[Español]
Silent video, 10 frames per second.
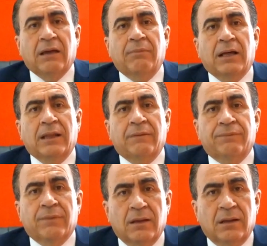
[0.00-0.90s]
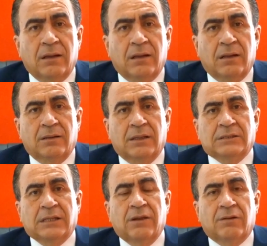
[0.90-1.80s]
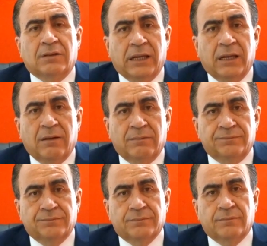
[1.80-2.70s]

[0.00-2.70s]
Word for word: llamada del señor Trino